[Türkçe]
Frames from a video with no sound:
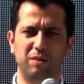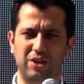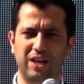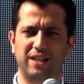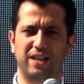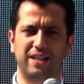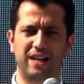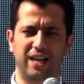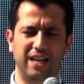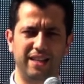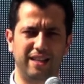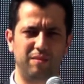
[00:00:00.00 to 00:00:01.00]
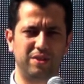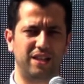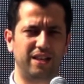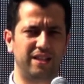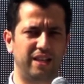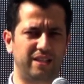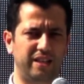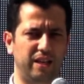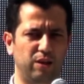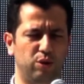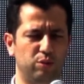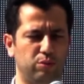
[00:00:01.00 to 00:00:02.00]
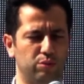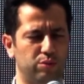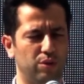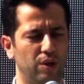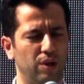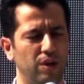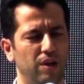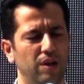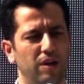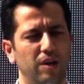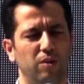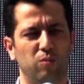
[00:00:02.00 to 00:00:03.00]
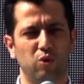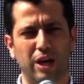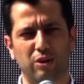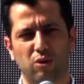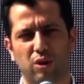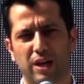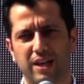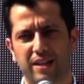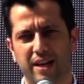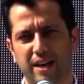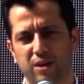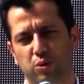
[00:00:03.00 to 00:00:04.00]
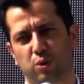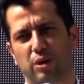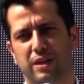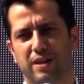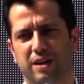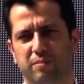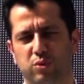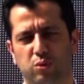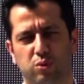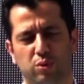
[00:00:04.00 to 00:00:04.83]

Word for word: imkanlar dahilinde bizleri destekliyorsunuz. Bundan dolayı da şükranlarımızı